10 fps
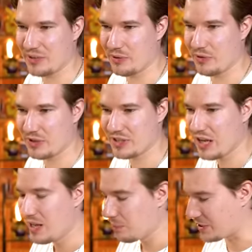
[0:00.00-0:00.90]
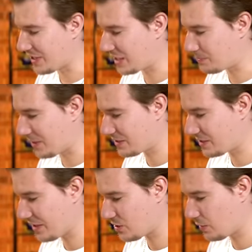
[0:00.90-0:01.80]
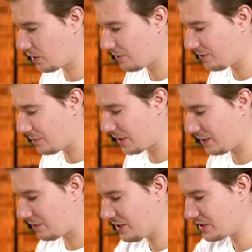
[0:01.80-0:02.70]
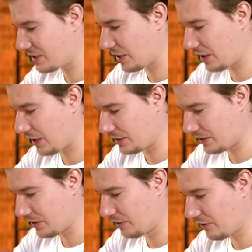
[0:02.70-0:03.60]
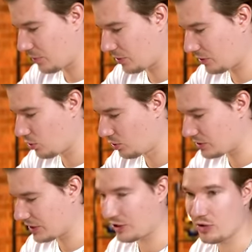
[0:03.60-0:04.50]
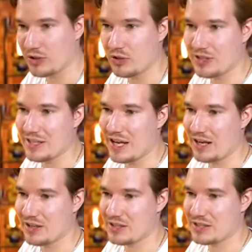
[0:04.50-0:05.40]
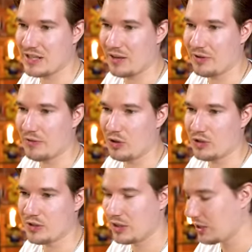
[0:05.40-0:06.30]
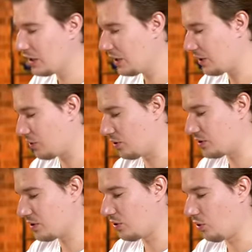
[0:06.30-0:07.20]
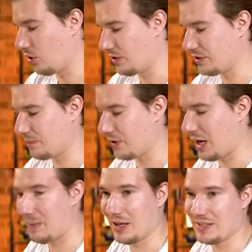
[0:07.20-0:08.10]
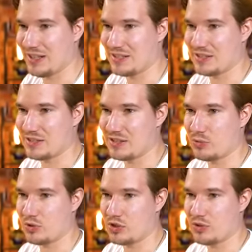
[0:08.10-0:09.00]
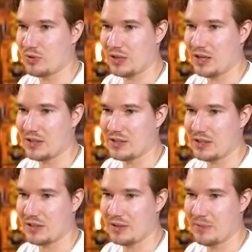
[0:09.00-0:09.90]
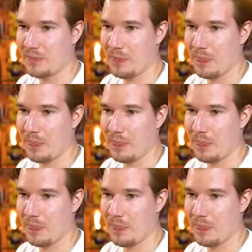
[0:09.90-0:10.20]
Universe. Bisher das beste Centering auf jeden Fall bei der Vista-Karte hier. Wir haben noch einen Code, den könnt ihr euch gerne snacken, wenn ihr wollt. Gönnt euch. Aber das ist so eine schöne Karte halt, ne?